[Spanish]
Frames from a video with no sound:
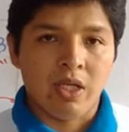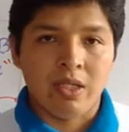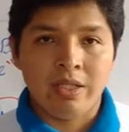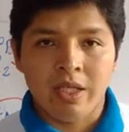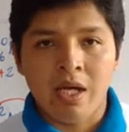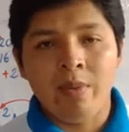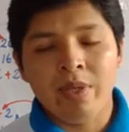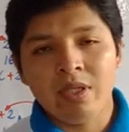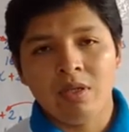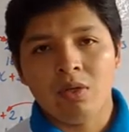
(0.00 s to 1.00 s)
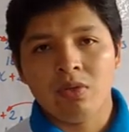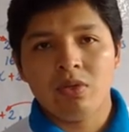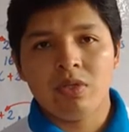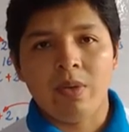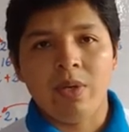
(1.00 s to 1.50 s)
que sigan avanzando con
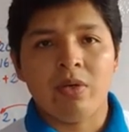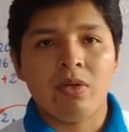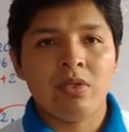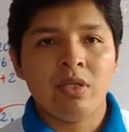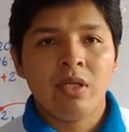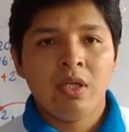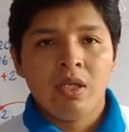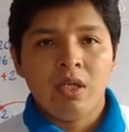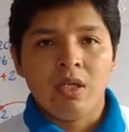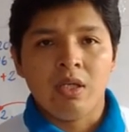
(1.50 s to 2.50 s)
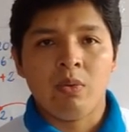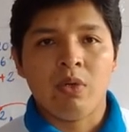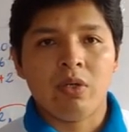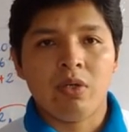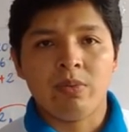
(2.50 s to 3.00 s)
sus trabajos. Y
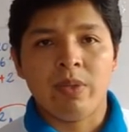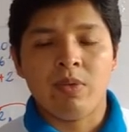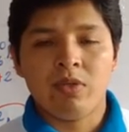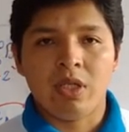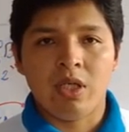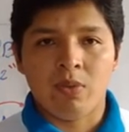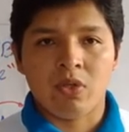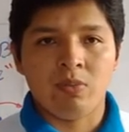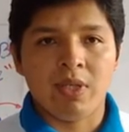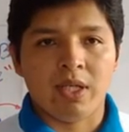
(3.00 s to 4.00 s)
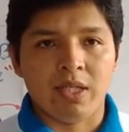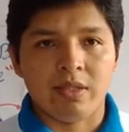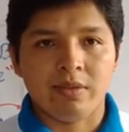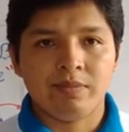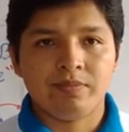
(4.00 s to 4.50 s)
bueno, nos vemos en la próxima
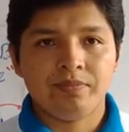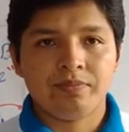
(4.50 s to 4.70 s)
clase.